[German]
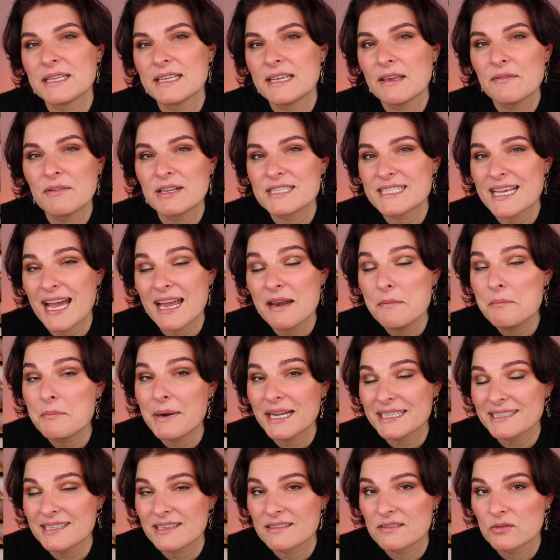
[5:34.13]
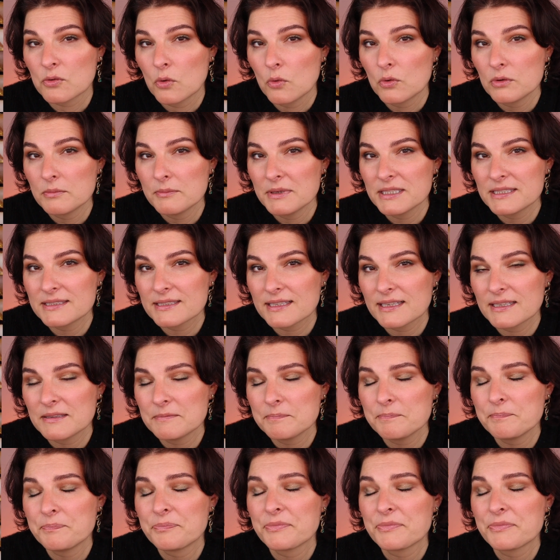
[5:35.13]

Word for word: jeweils ein matter Ton mit drin